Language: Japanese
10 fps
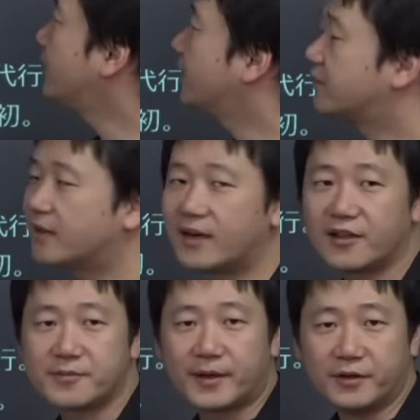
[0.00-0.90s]
てやつから
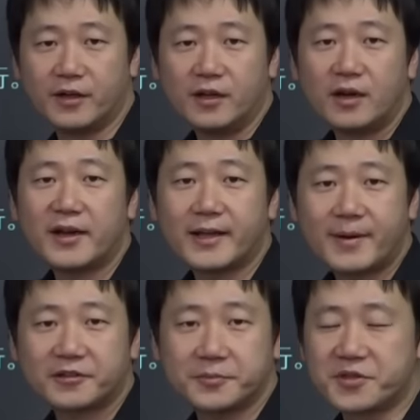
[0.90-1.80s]
始まる
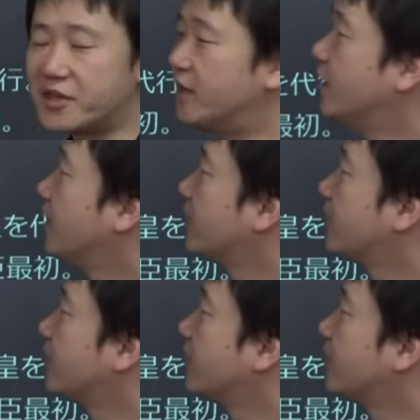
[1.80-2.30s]
ライバル潰し